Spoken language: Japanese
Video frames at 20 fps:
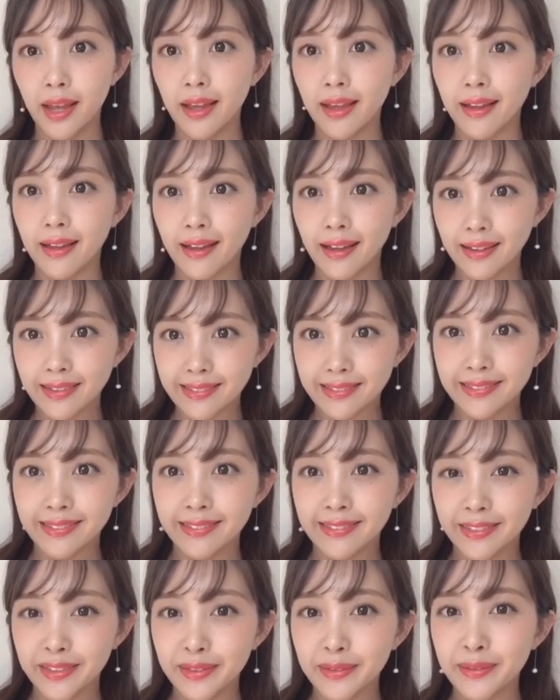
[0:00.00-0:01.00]
はい、と
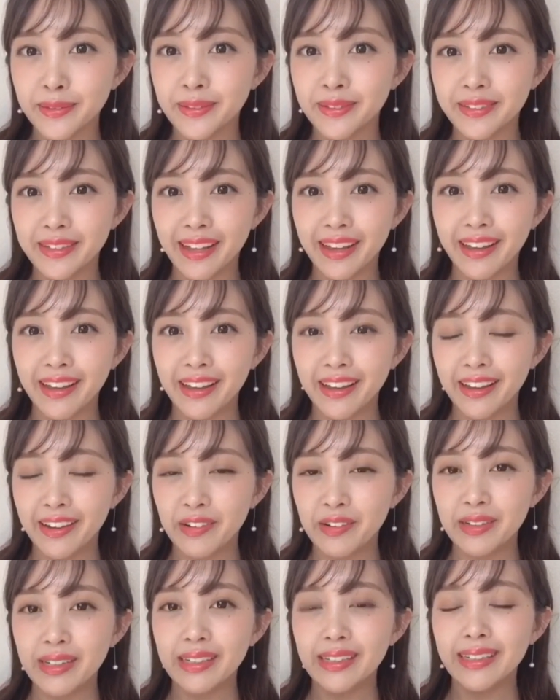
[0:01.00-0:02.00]
いうことでお
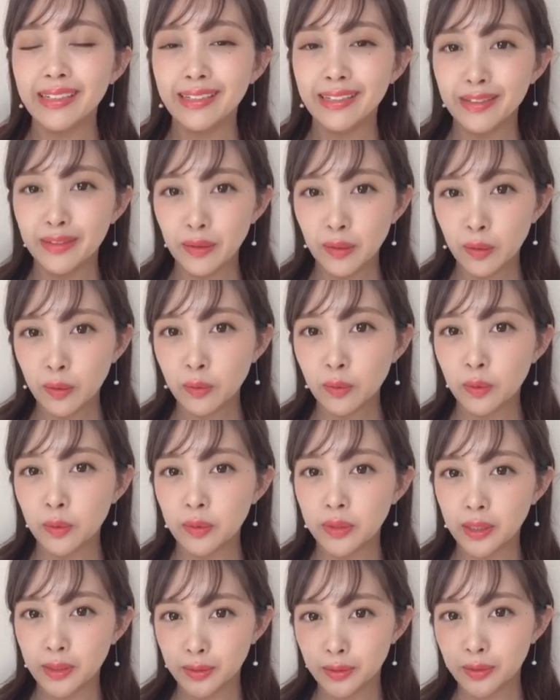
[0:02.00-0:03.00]
気に入りの本を2
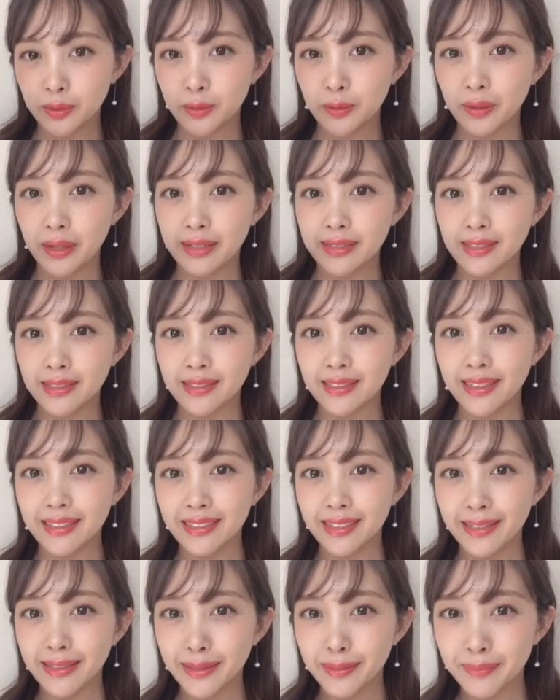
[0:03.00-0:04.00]
つ紹介させていただ
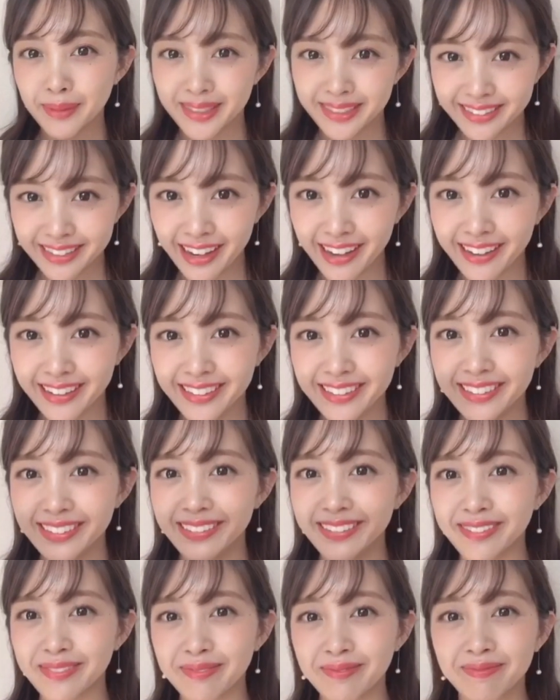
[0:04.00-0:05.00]
きました
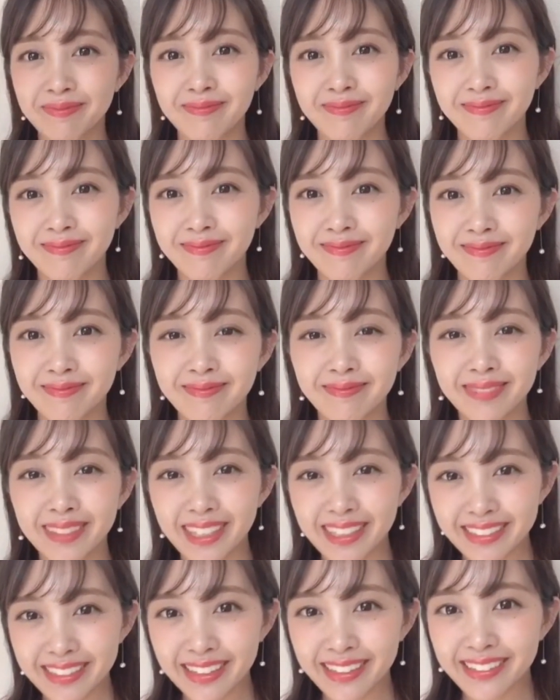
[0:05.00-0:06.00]
皆
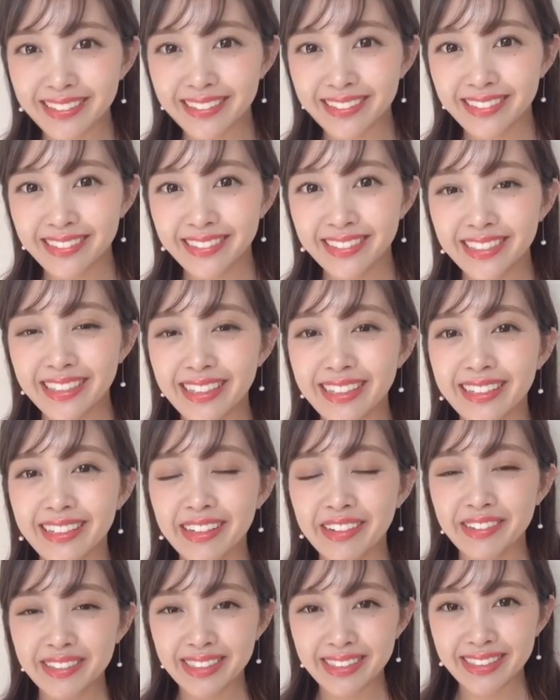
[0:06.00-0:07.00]
さん素敵なおう
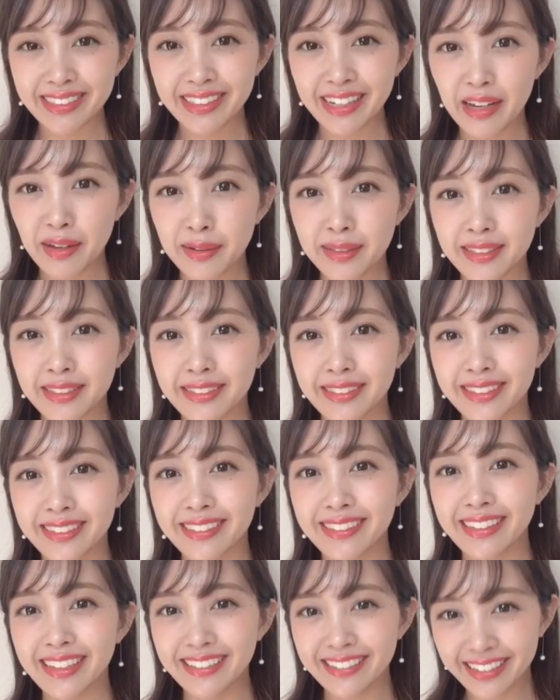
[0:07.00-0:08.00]
ち時間をお過ごしくだ
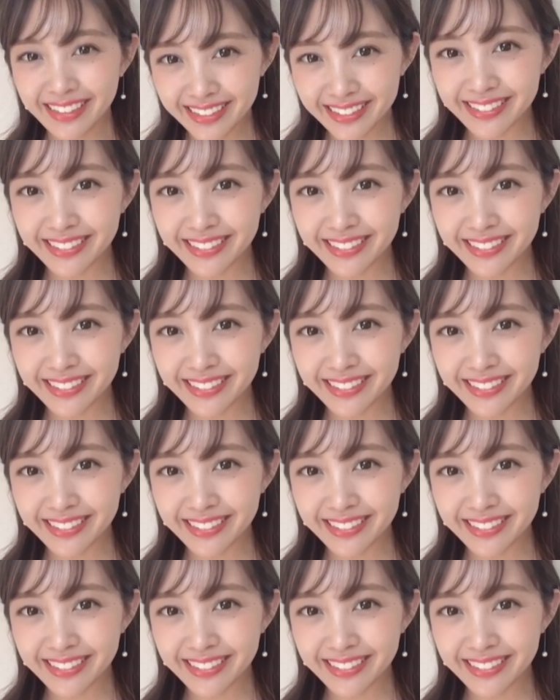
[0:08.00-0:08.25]
さい